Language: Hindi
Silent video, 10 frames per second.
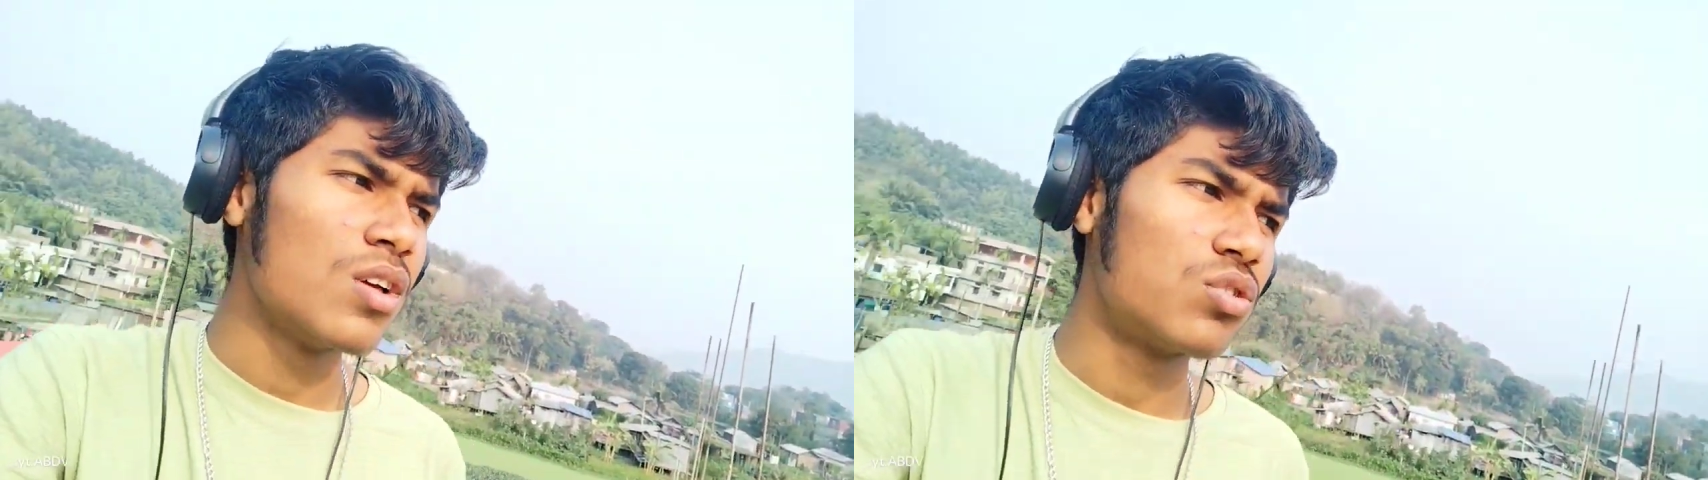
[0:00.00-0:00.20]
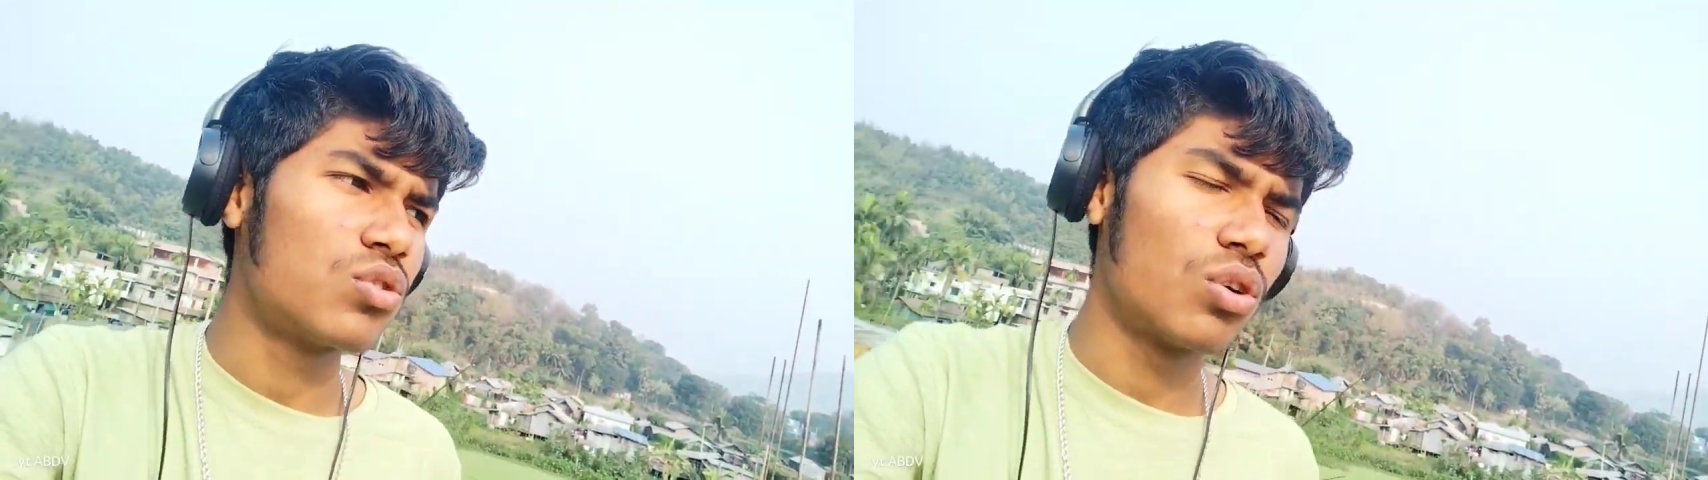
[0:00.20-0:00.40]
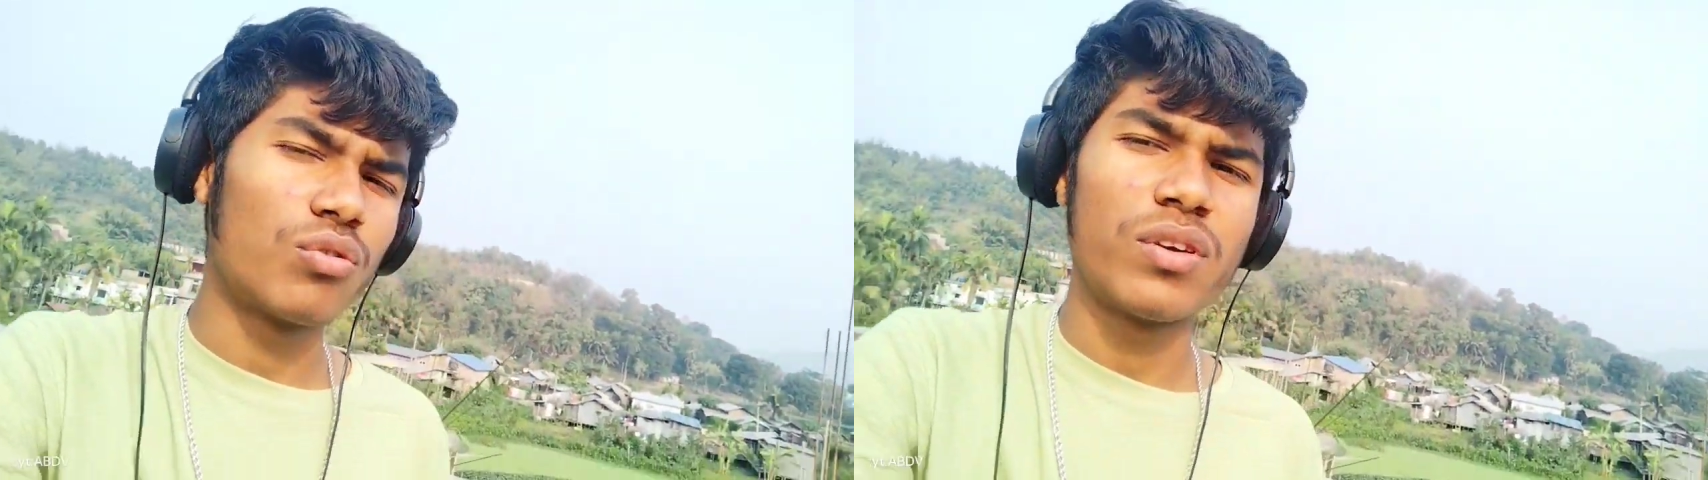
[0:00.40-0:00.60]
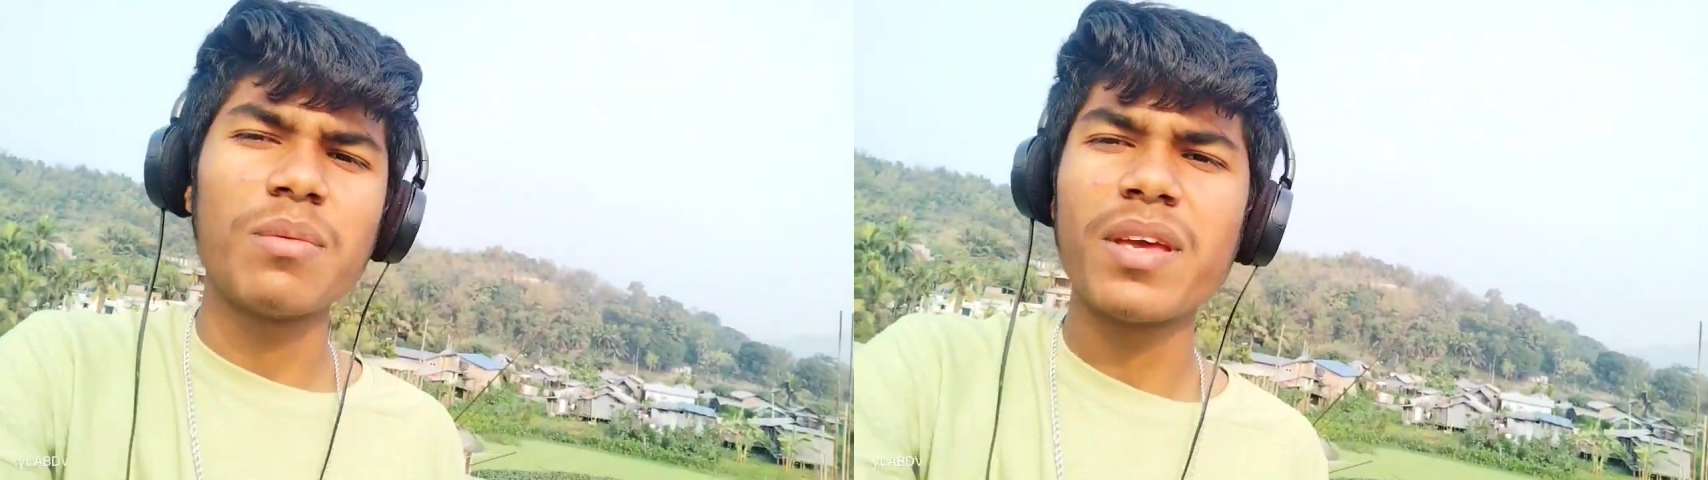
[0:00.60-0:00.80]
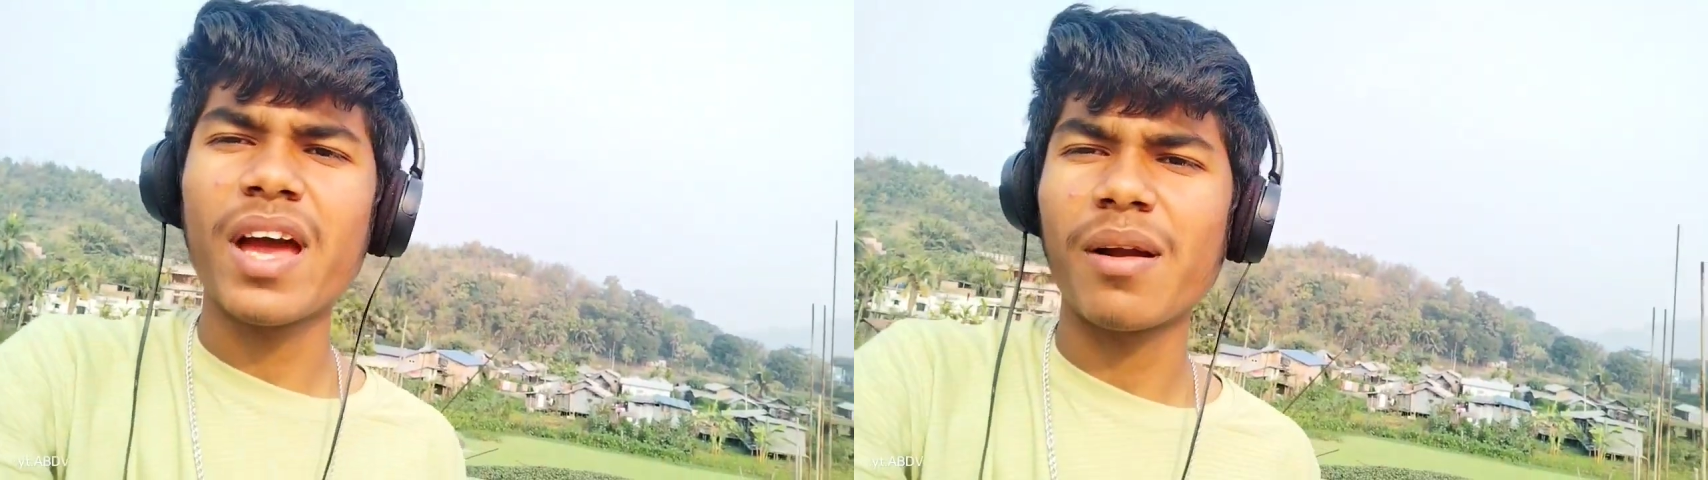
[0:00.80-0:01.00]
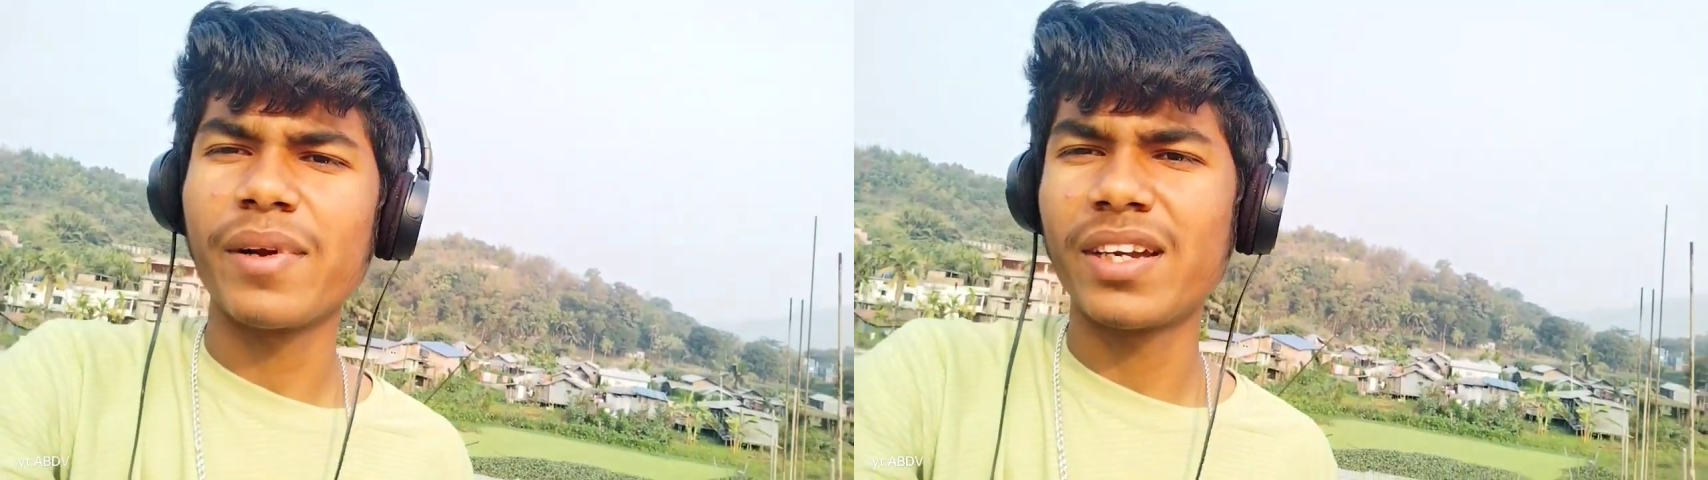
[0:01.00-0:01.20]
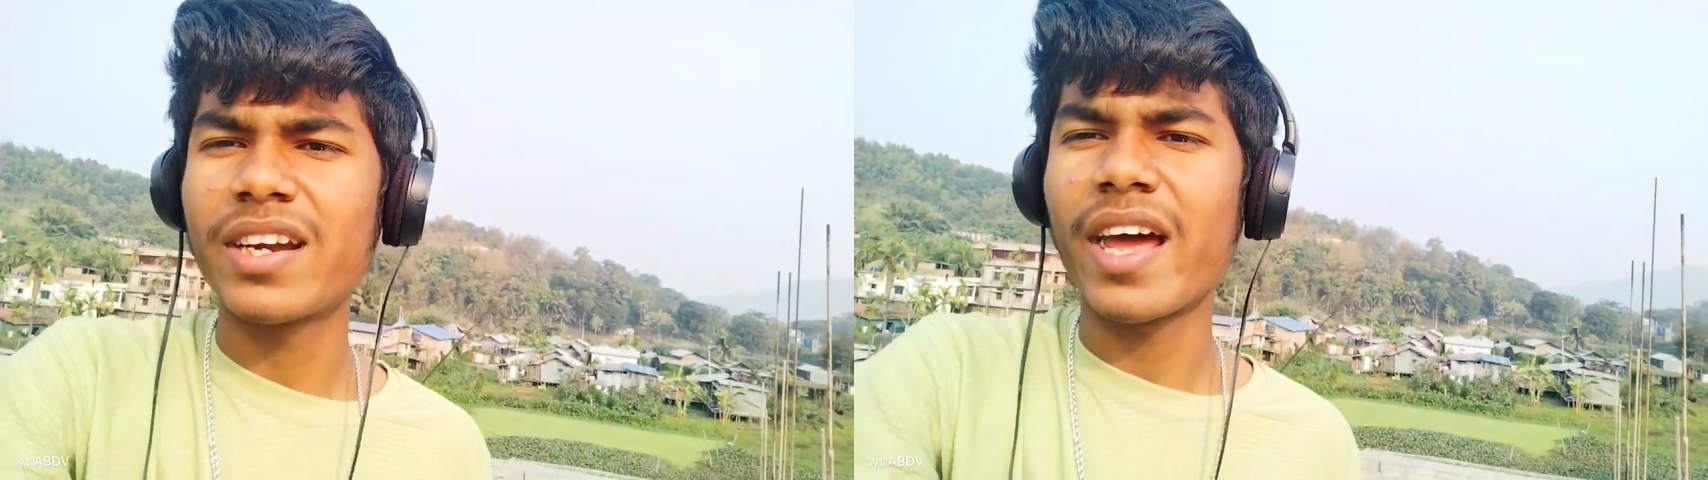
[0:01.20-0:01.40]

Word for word: सो फिर भी यार मैं ट्राई